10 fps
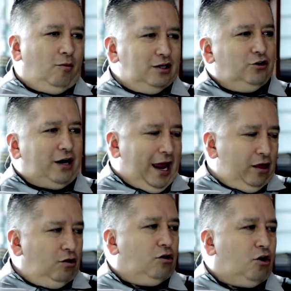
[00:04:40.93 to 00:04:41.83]
Como eso
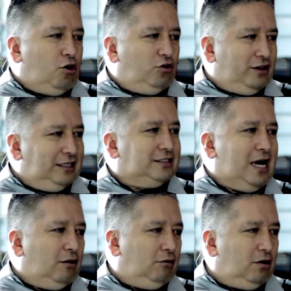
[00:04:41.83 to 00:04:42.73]
quedó
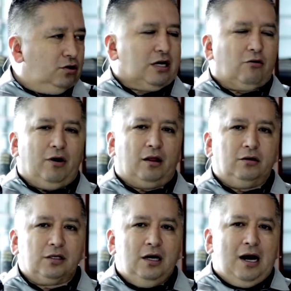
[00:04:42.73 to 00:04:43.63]
condensado en los
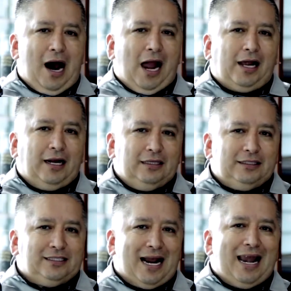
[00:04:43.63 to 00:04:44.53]
acuerdos, al
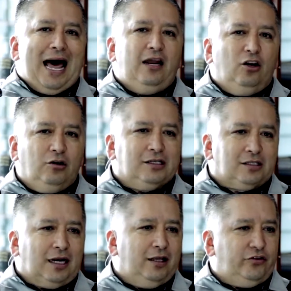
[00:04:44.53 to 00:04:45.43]
garantizar la
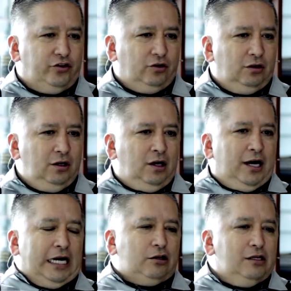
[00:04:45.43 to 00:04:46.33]
no extradición,
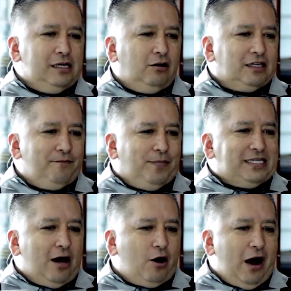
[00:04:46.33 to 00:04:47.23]
entonces ellos
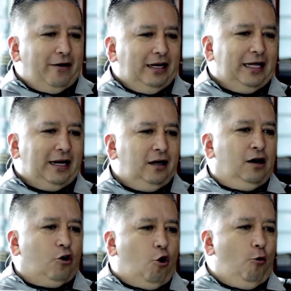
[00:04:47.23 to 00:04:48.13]
empezaron a
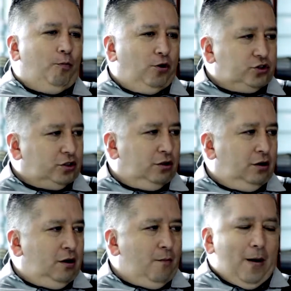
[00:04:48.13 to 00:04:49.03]
vender
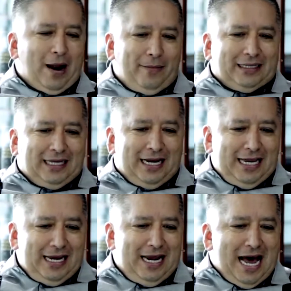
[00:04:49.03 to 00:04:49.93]
cupos para
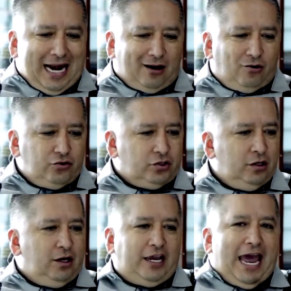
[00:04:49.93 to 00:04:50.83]
meter ahí
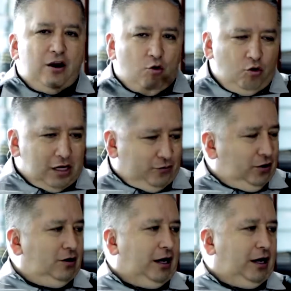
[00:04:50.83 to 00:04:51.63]
narcos que nunca